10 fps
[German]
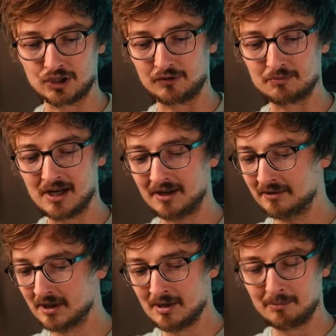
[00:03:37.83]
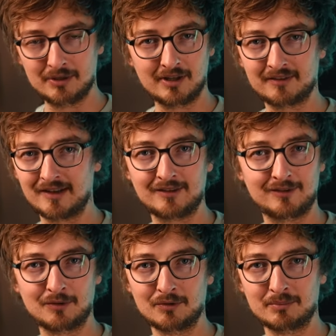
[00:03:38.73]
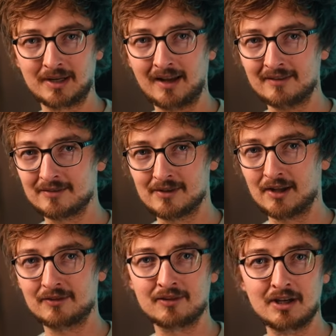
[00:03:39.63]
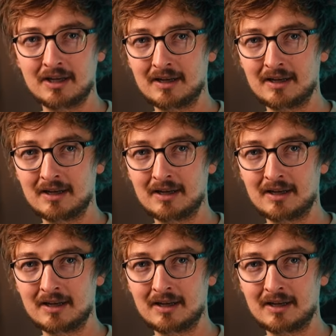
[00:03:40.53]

Ich schaue es mir an, bin nach 60 Sekunden begeistert und heißt,